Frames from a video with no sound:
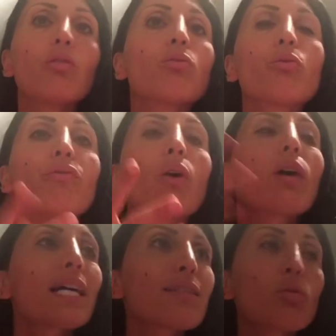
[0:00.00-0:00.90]
non fa un
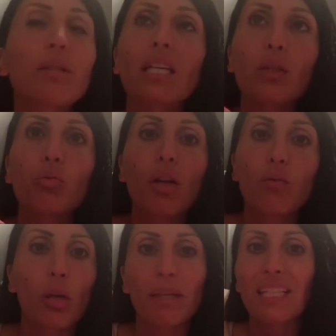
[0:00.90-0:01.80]
cazzo perché non
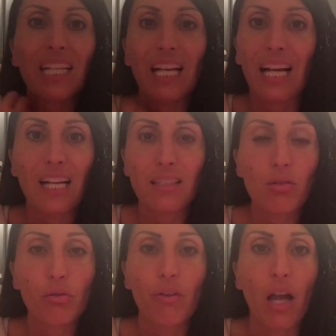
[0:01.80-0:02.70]
lavora, ma te che
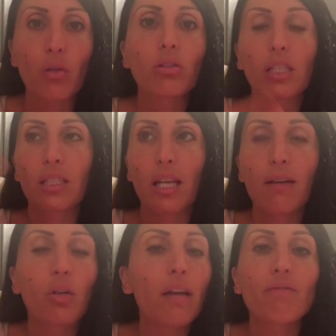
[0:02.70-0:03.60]
cazzo fai? Oltre ad andare a
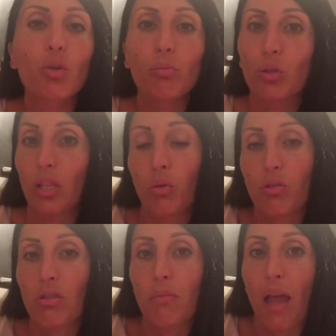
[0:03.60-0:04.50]
lavorare è vero portare uno
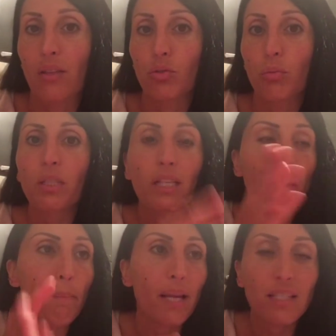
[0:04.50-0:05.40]
stipendio, poi te ne
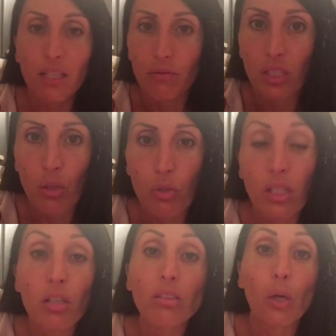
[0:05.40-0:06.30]
vai in palestra fino a luna
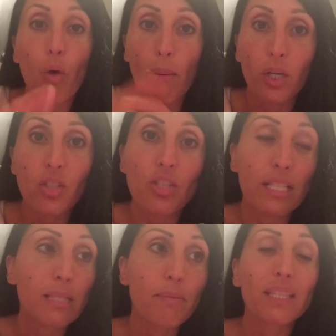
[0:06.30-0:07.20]
di notte e qua la poraccia ti
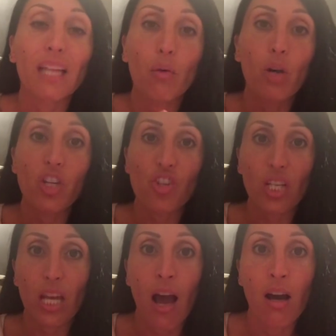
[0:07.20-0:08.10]
aspetta con la
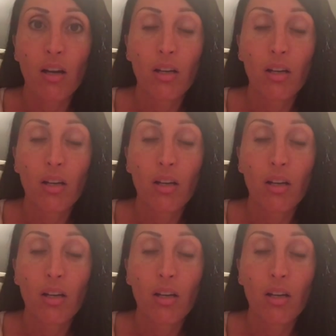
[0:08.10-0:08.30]
cena